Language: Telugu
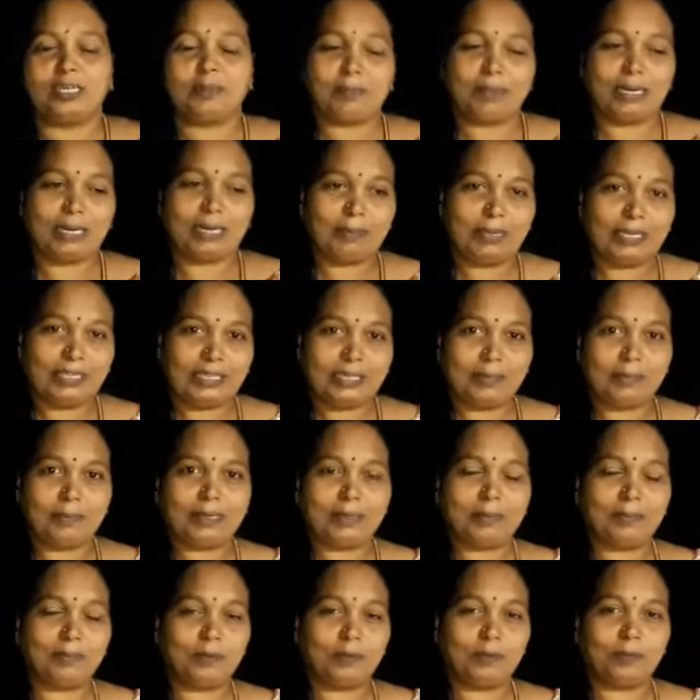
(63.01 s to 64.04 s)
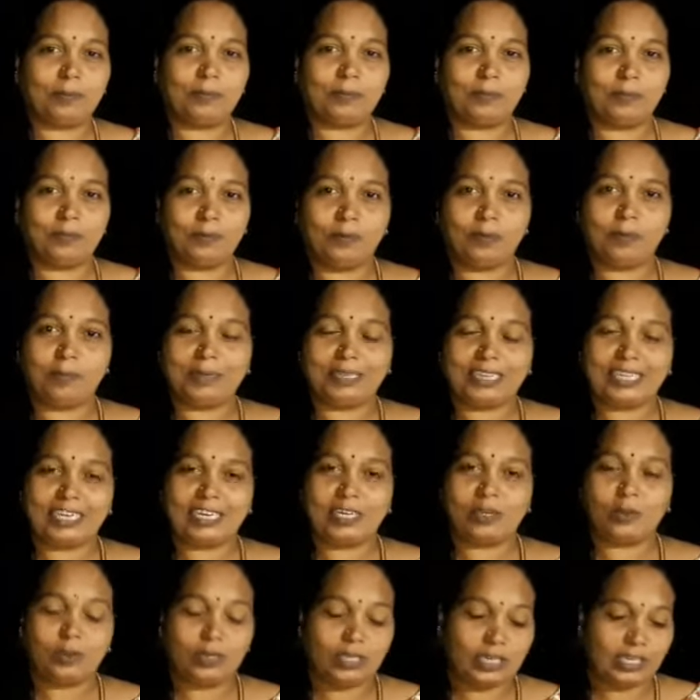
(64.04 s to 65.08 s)
మనమైతే మనము ఫోన్ మన
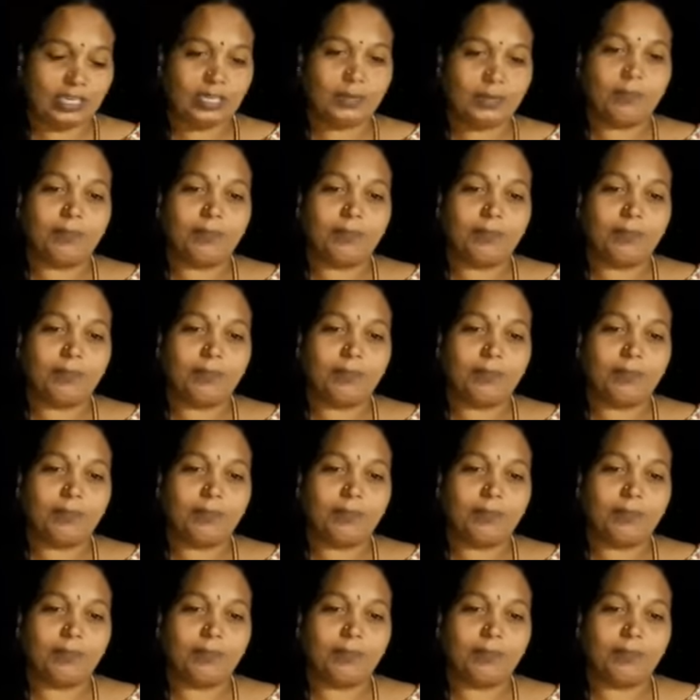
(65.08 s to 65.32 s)
దగ్గర ఉంటే